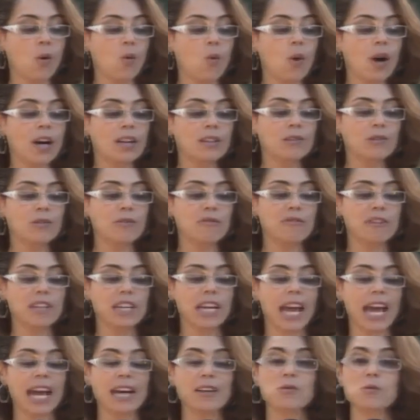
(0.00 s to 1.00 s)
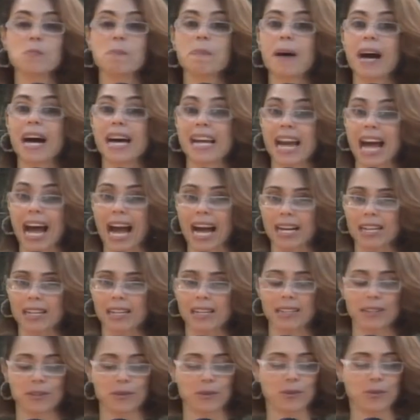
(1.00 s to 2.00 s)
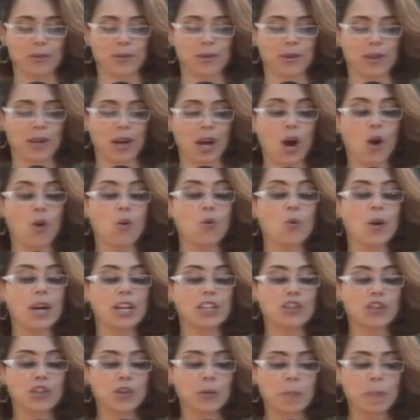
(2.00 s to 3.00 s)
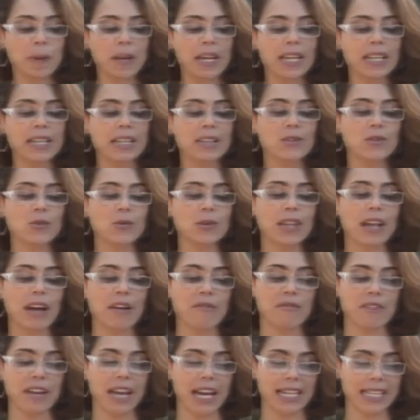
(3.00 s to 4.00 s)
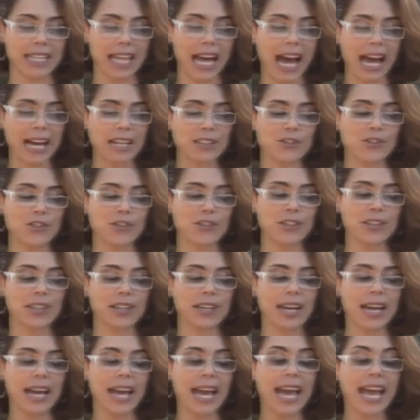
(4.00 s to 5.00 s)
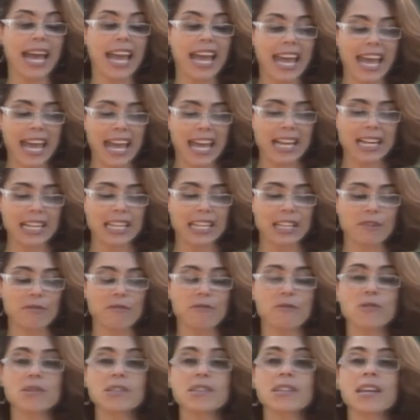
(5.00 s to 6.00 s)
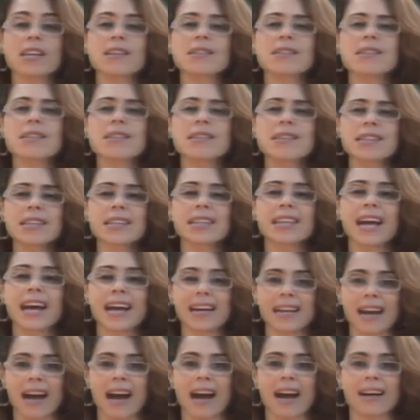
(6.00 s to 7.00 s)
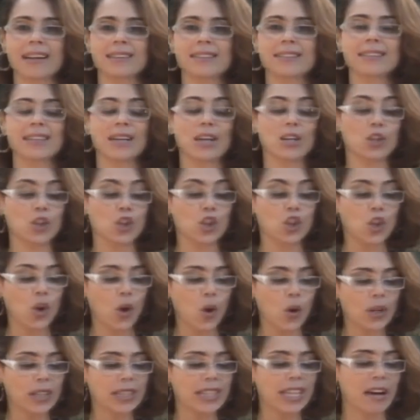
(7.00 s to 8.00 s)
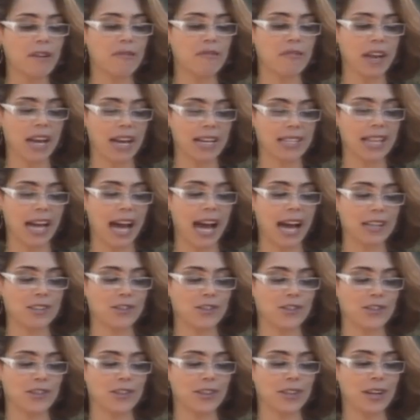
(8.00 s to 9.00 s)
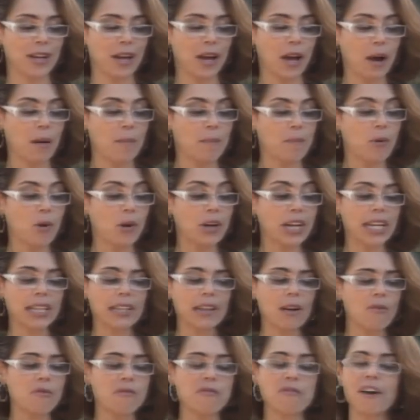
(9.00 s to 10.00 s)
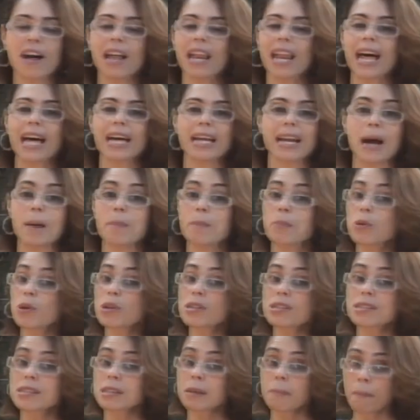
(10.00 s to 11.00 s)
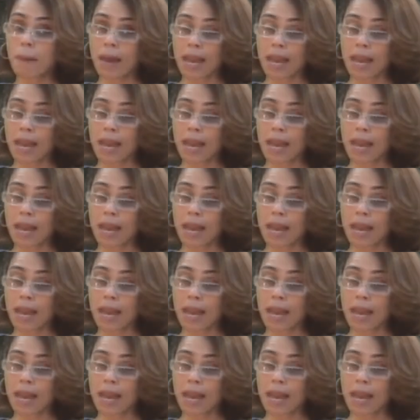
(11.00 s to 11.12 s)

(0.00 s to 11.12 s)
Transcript: Quando vier o Paráclito, o Espírito da Verdade, ele vos ensinará toda a verdade, porque não falará por si